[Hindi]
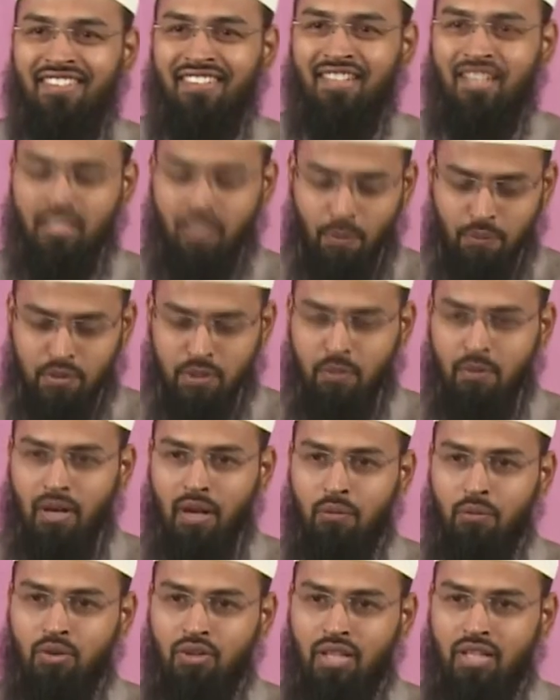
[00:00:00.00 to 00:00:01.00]
ये सबसे
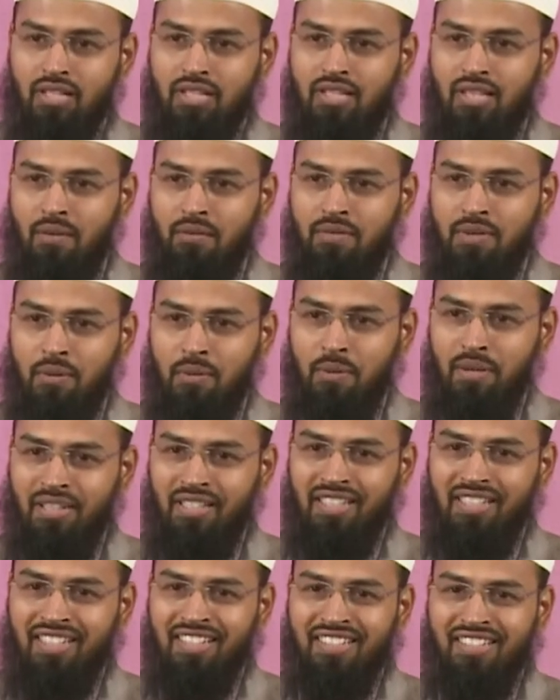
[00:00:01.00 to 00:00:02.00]
बड़ा बुत है जिसकी हम सब
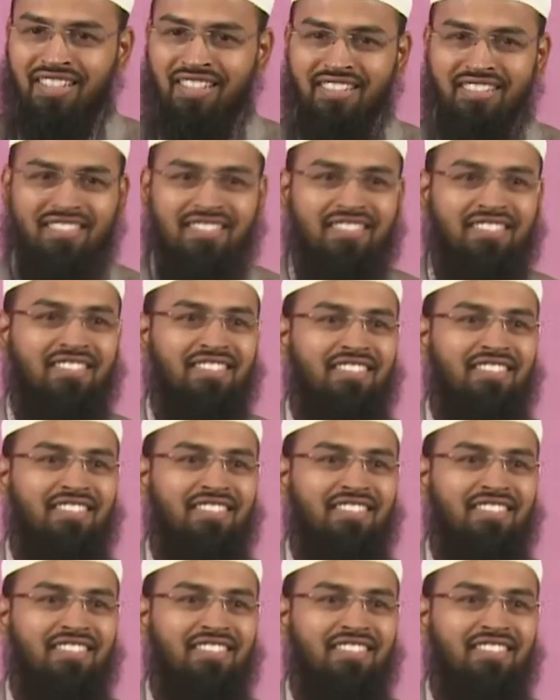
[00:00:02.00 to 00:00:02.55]
इबादत करते हैं आज